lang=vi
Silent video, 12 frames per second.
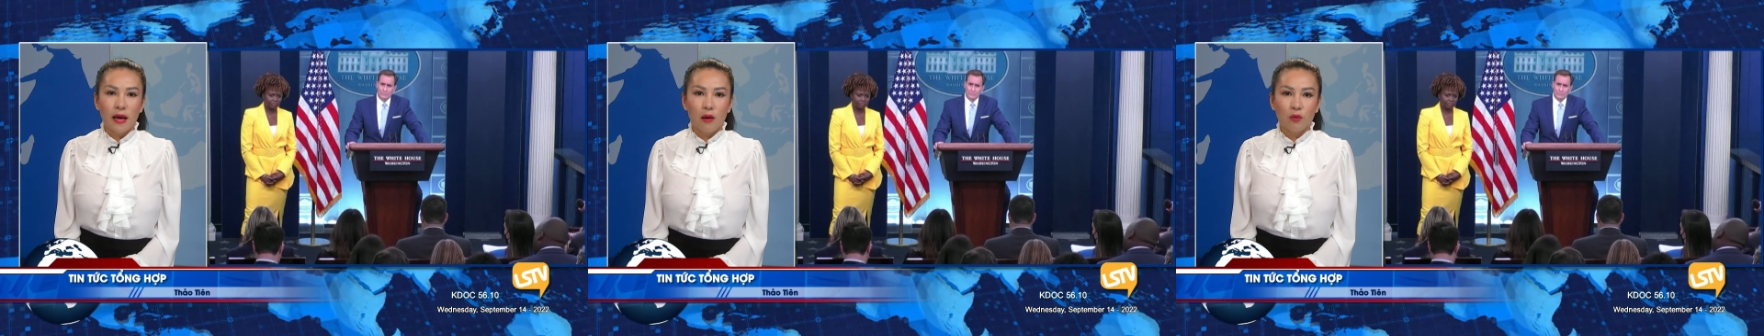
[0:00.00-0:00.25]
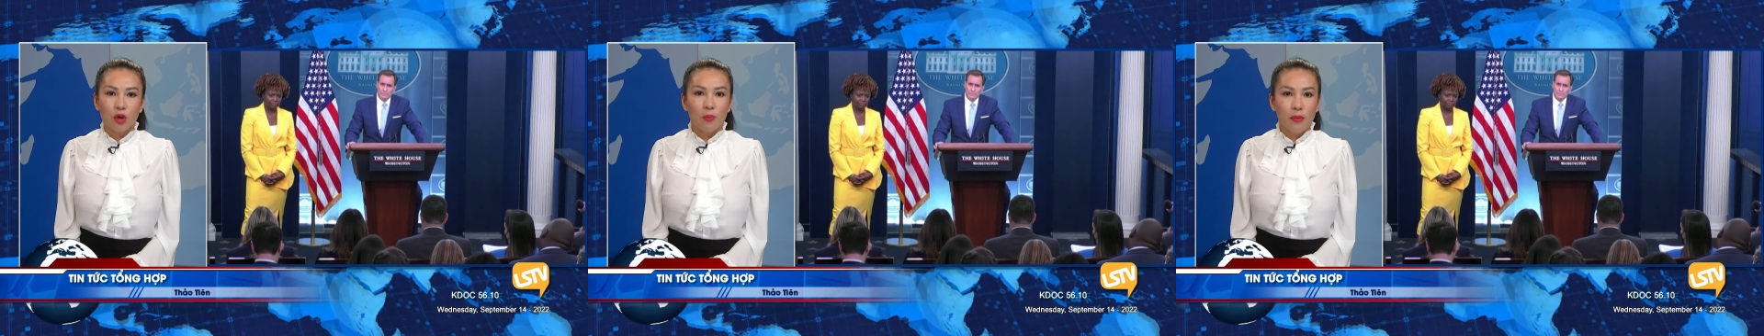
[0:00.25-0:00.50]

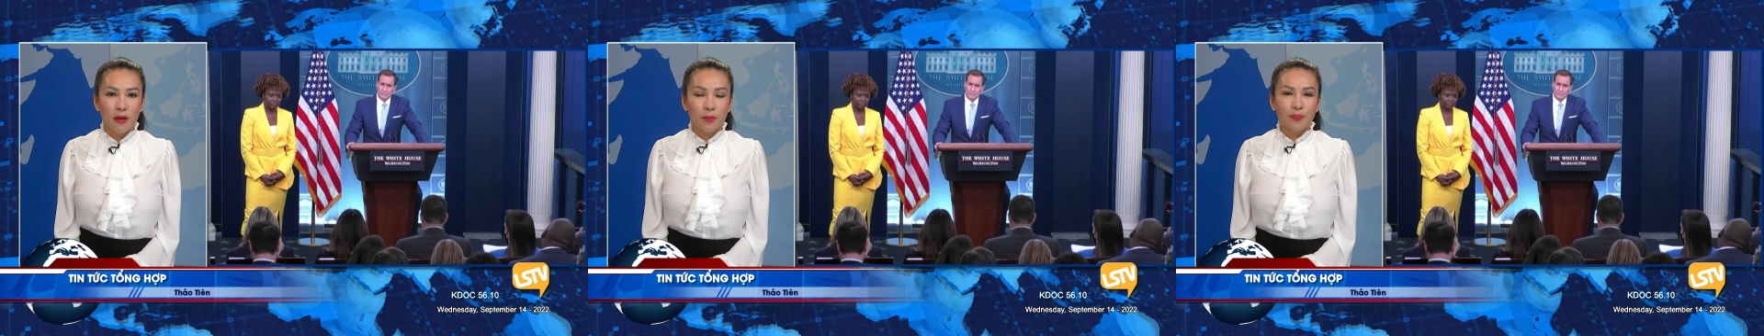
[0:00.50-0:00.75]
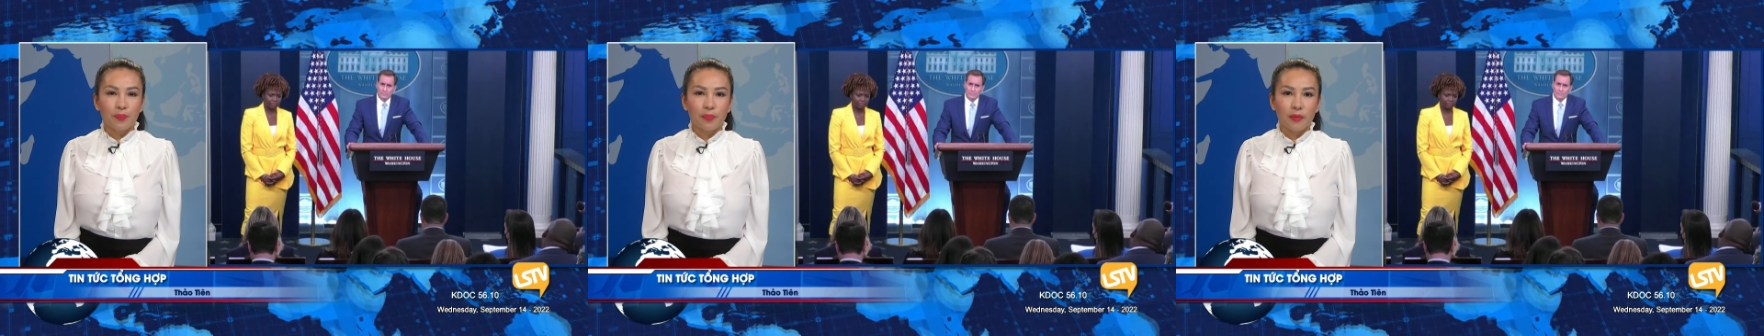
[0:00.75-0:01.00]
giao cho biết,
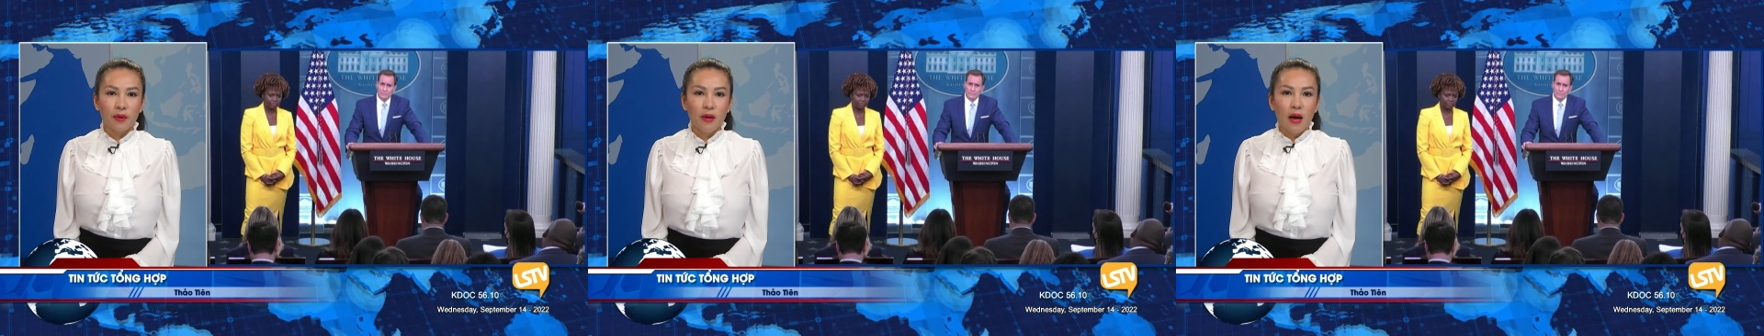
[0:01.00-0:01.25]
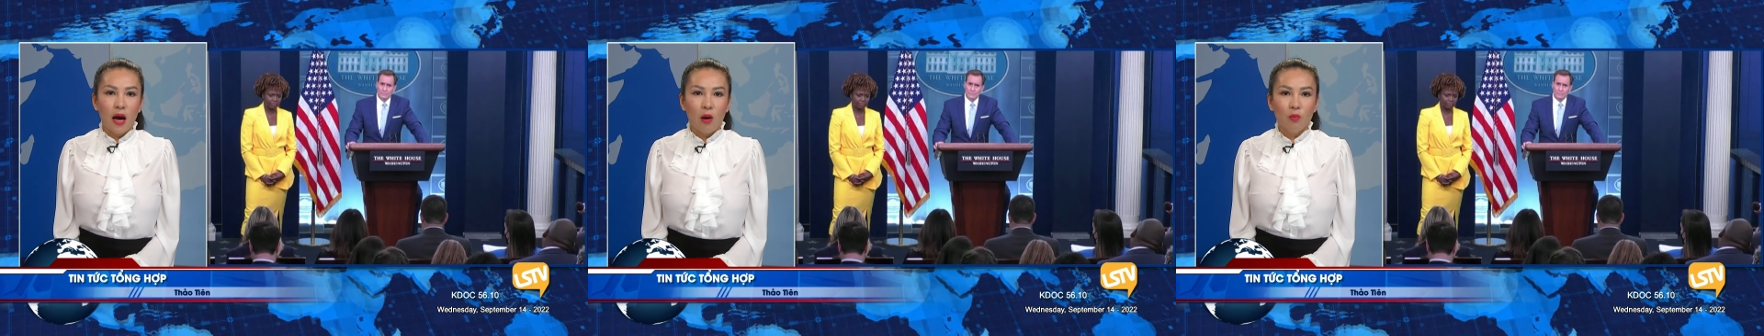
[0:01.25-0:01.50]

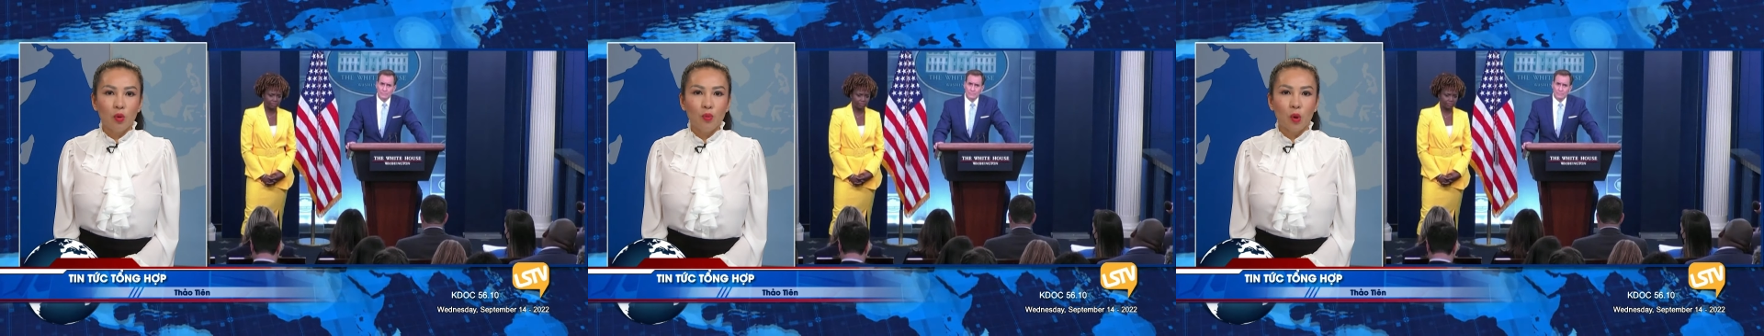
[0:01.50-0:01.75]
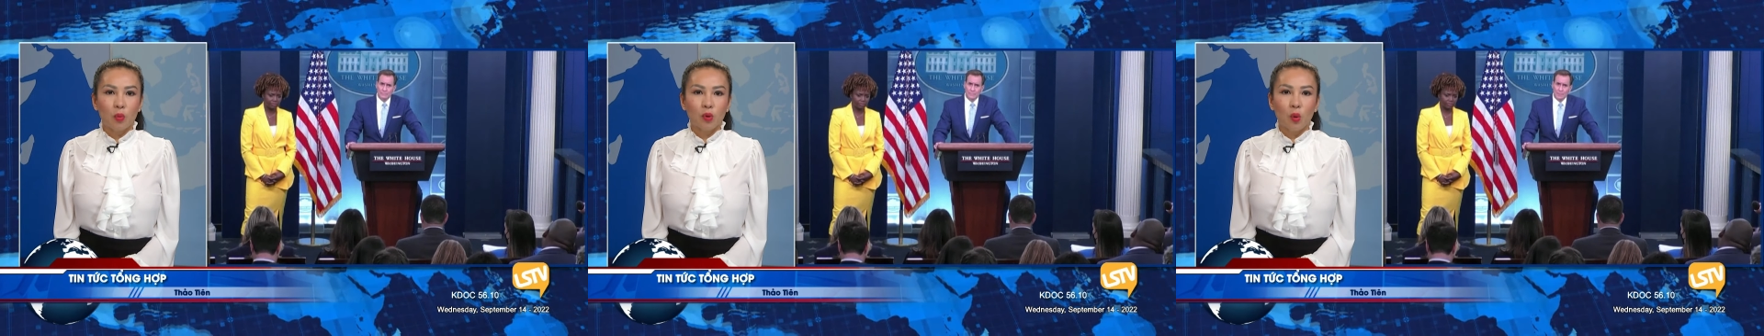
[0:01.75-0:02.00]
ông thúc
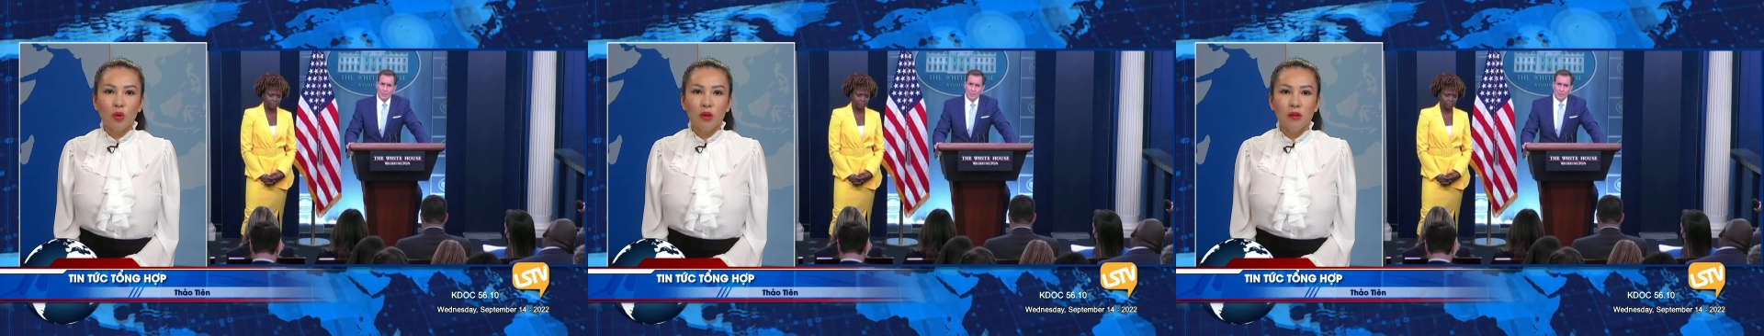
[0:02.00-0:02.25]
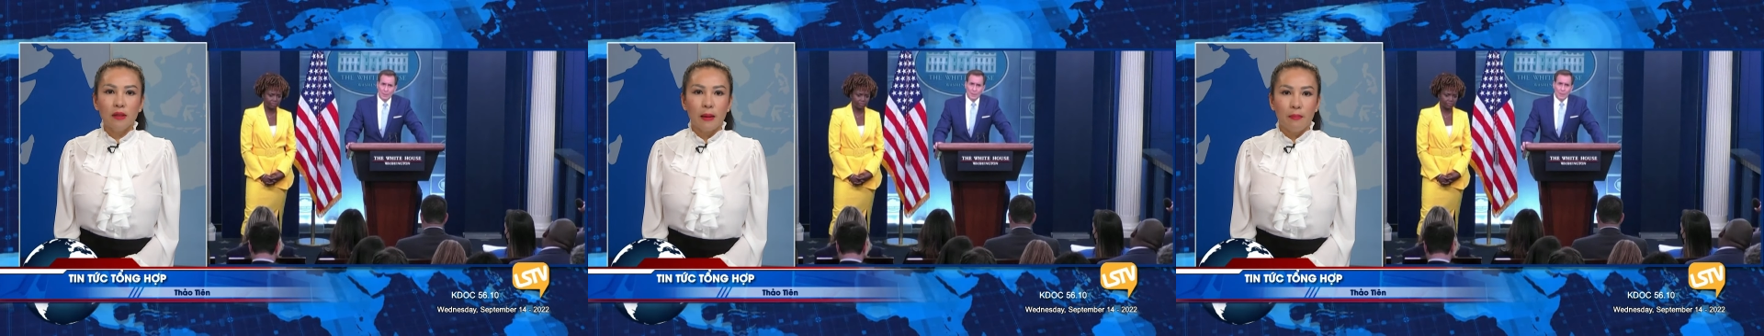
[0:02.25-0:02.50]
giục Thủ
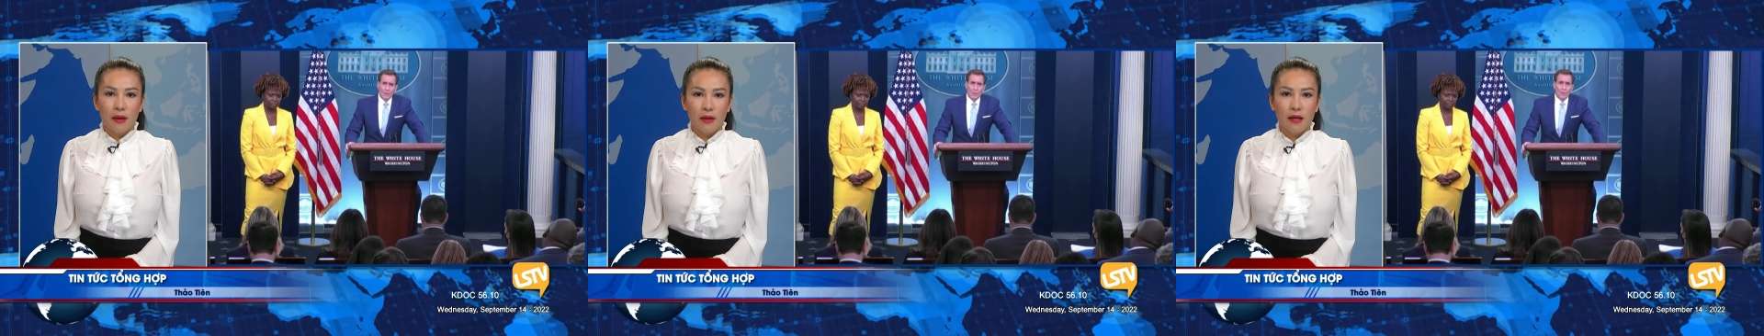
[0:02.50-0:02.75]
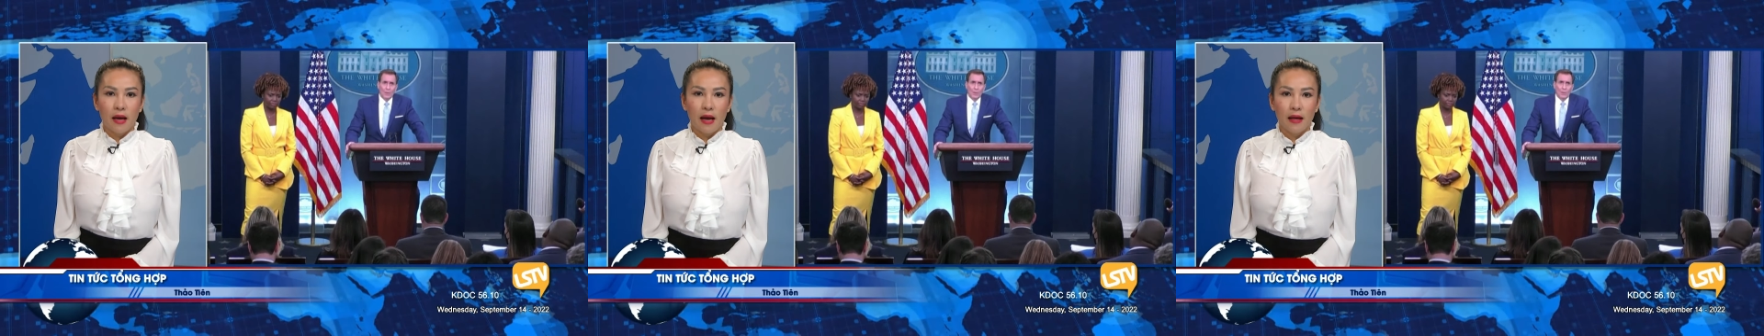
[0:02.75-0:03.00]
tướng
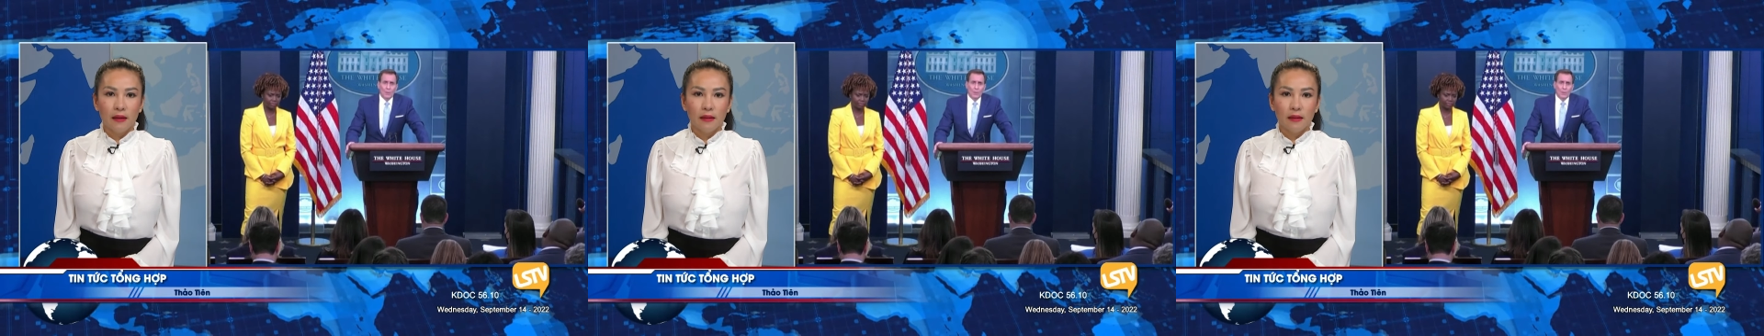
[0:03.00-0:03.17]
Armenia